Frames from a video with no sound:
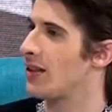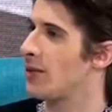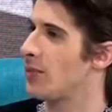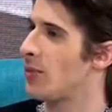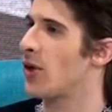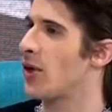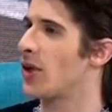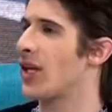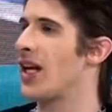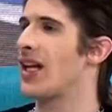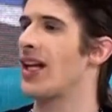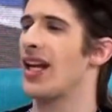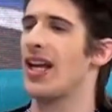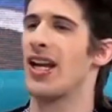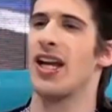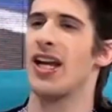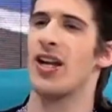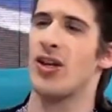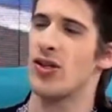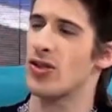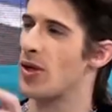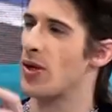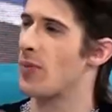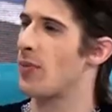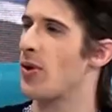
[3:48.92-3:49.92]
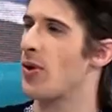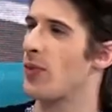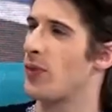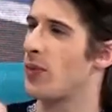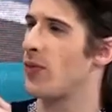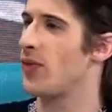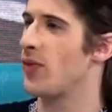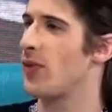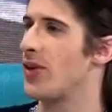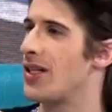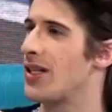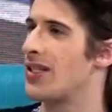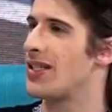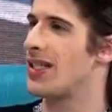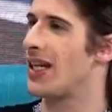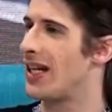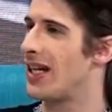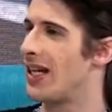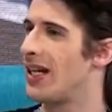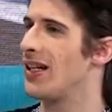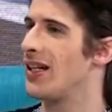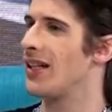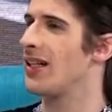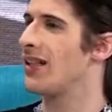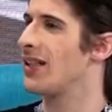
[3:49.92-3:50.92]
¿Por qué crees que no se? se creo que
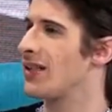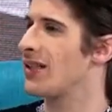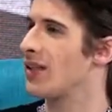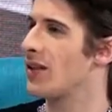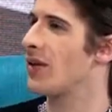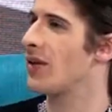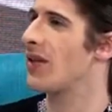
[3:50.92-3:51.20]
hay sobre eh,